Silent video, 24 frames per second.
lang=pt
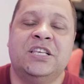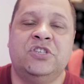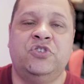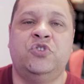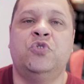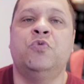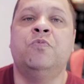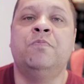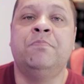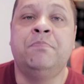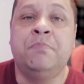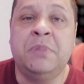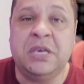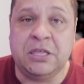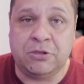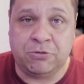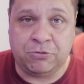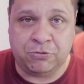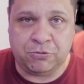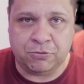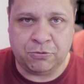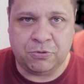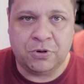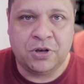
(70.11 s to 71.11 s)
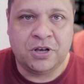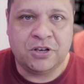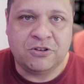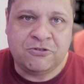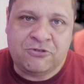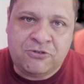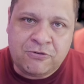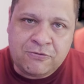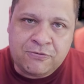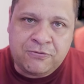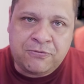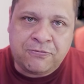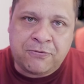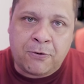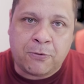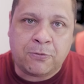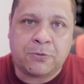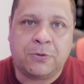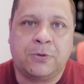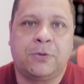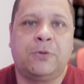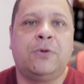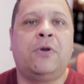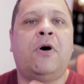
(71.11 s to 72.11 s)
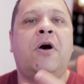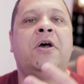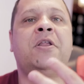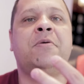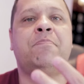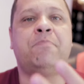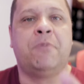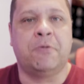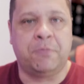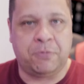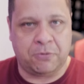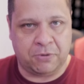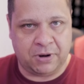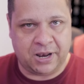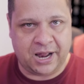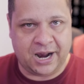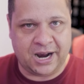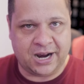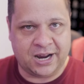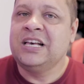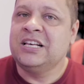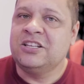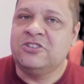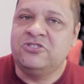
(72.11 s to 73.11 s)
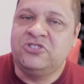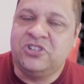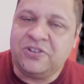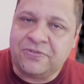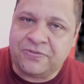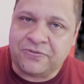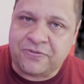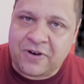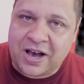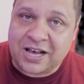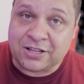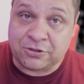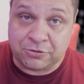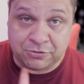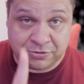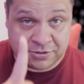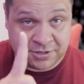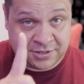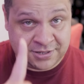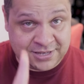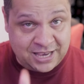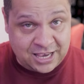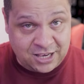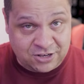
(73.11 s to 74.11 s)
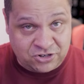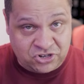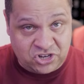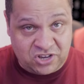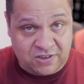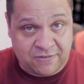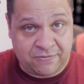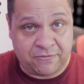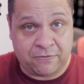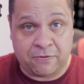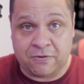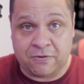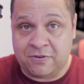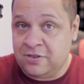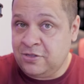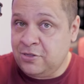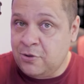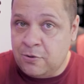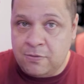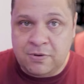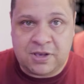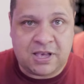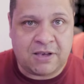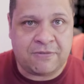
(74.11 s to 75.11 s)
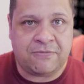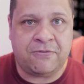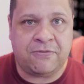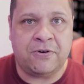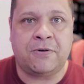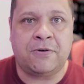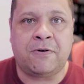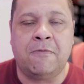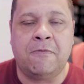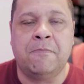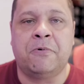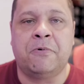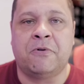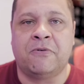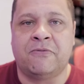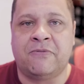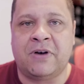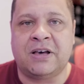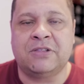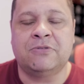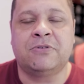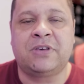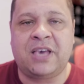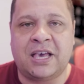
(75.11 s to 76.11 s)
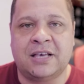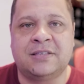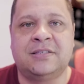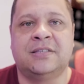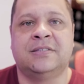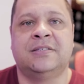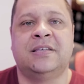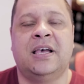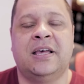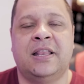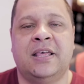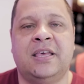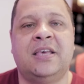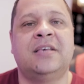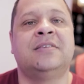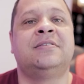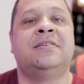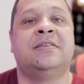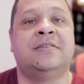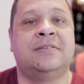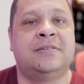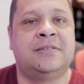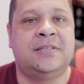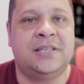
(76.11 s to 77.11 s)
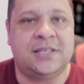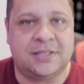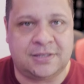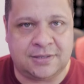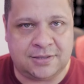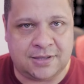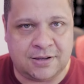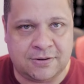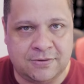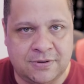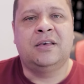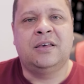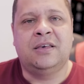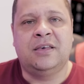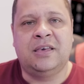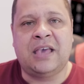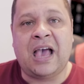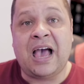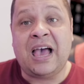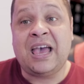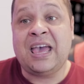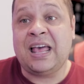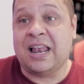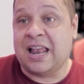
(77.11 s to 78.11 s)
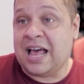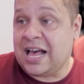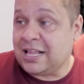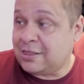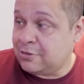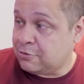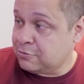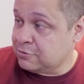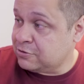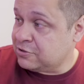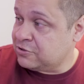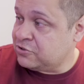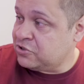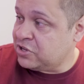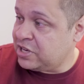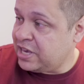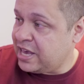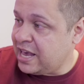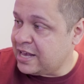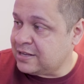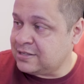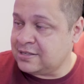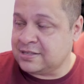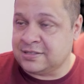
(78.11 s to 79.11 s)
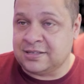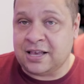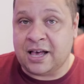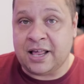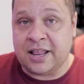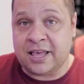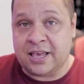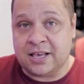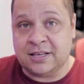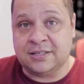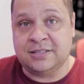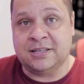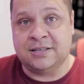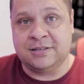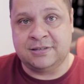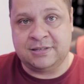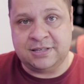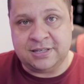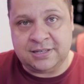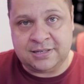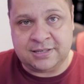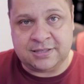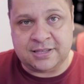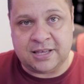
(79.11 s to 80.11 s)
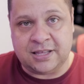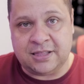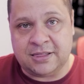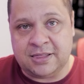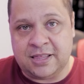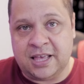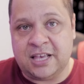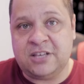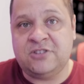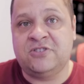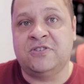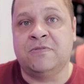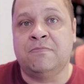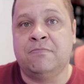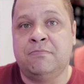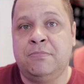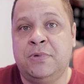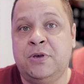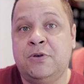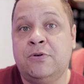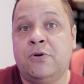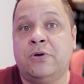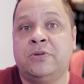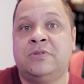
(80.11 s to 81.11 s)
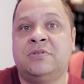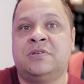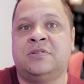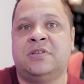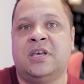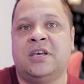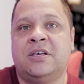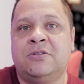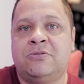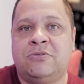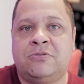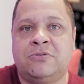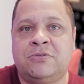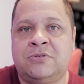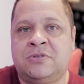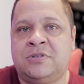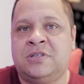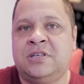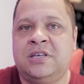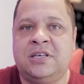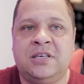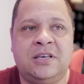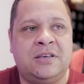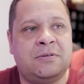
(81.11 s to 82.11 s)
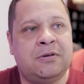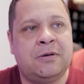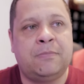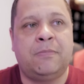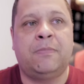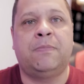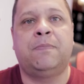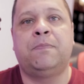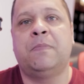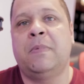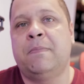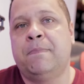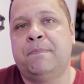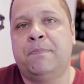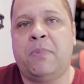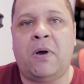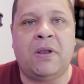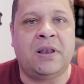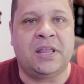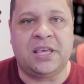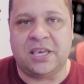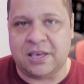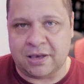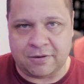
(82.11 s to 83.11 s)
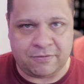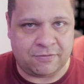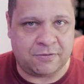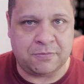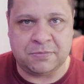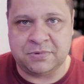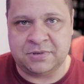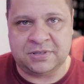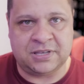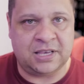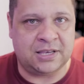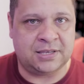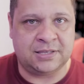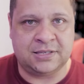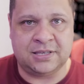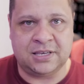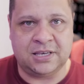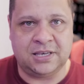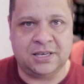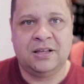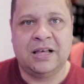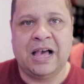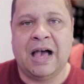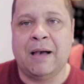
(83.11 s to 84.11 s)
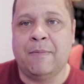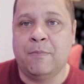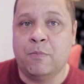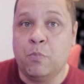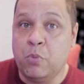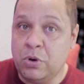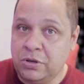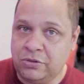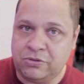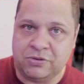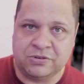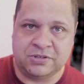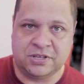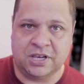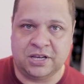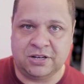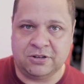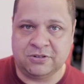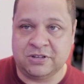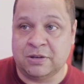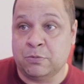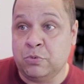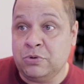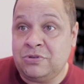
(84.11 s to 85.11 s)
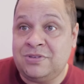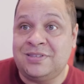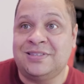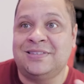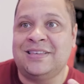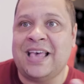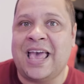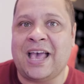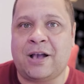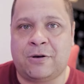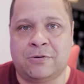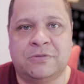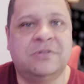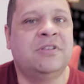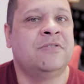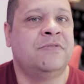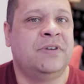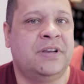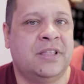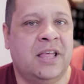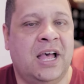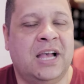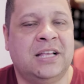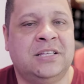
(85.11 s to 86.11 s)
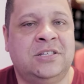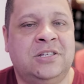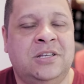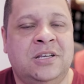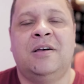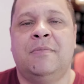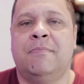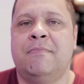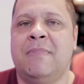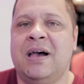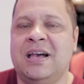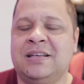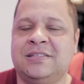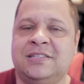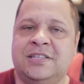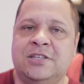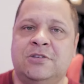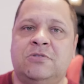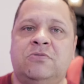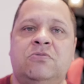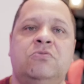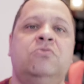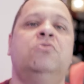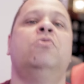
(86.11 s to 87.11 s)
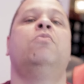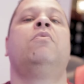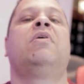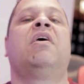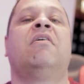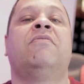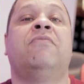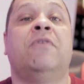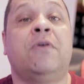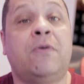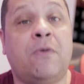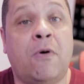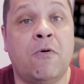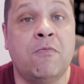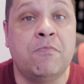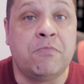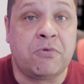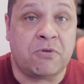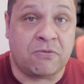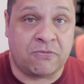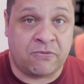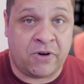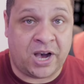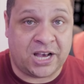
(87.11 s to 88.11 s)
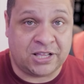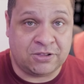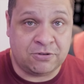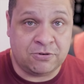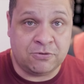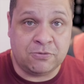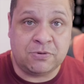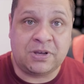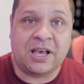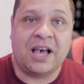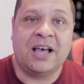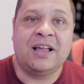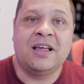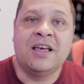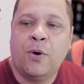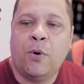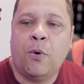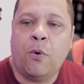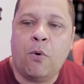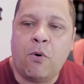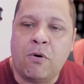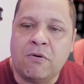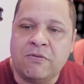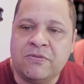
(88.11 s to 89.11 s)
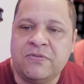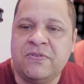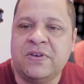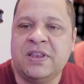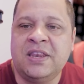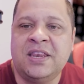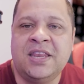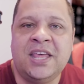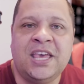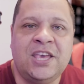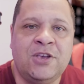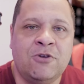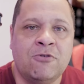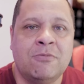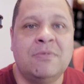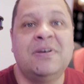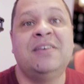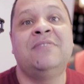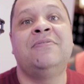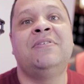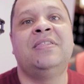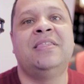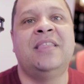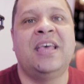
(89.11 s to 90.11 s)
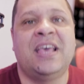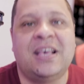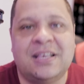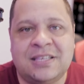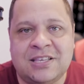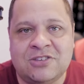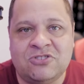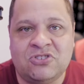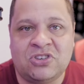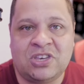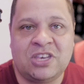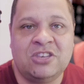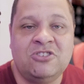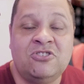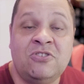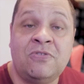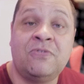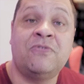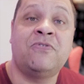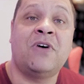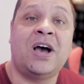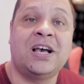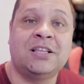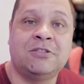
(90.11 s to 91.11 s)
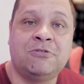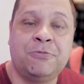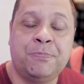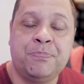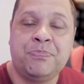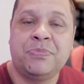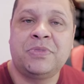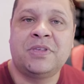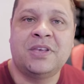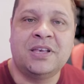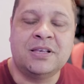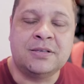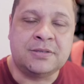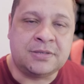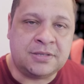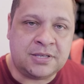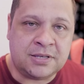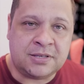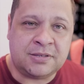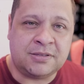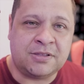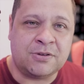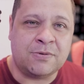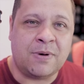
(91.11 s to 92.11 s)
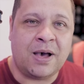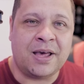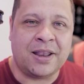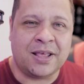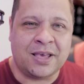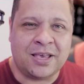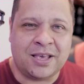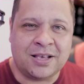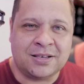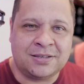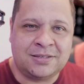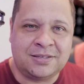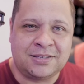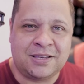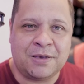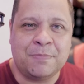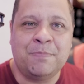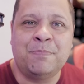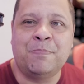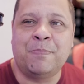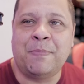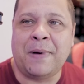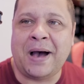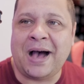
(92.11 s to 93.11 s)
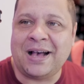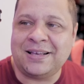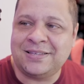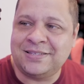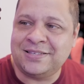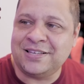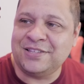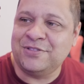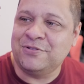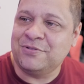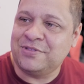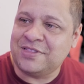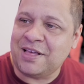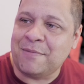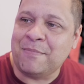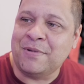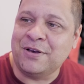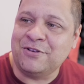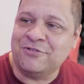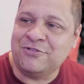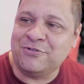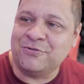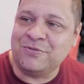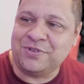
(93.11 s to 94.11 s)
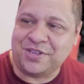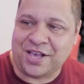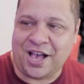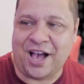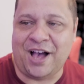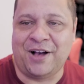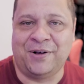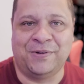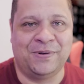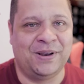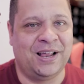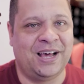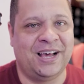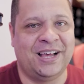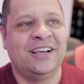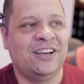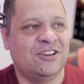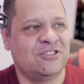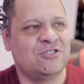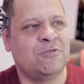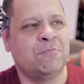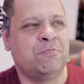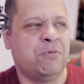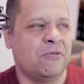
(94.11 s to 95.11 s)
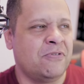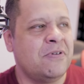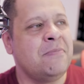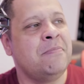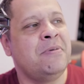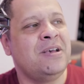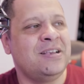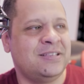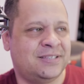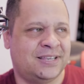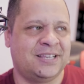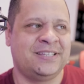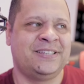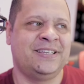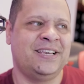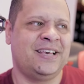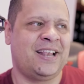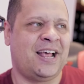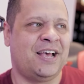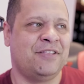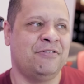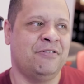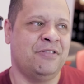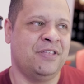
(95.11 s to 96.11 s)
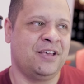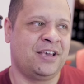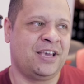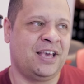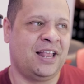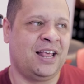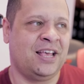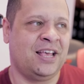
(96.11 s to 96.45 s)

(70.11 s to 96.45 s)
de um mito de um folclore popular. De fato científico, nunca foi comprovado que essas aranhas existam. E há relatos de que essas aranhas existem desde 1800 e eh, bolinha, vamos dizer assim. Há muitos anos, há muitos séculos, na verdade. Mas isso nunca foi comprovado, nunca houve nenhuma evidência de que de fato existam aranhas que passem do tamanho de um carro lá. Acho que o povo é meio exagerado naquela